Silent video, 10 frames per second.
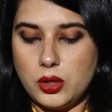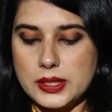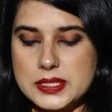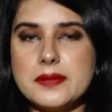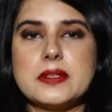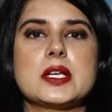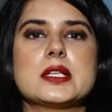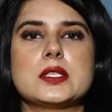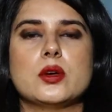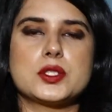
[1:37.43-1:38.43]
और इसी
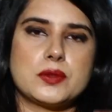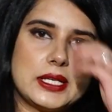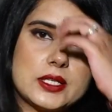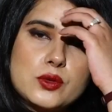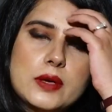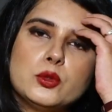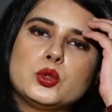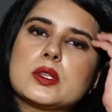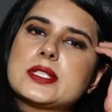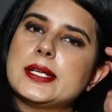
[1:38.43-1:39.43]
वजह से ऑस्ट्रेलिया जो है वो
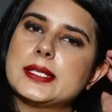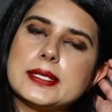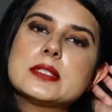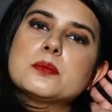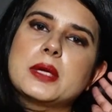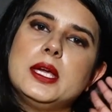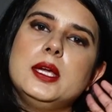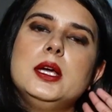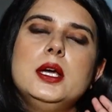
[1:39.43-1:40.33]
2021 में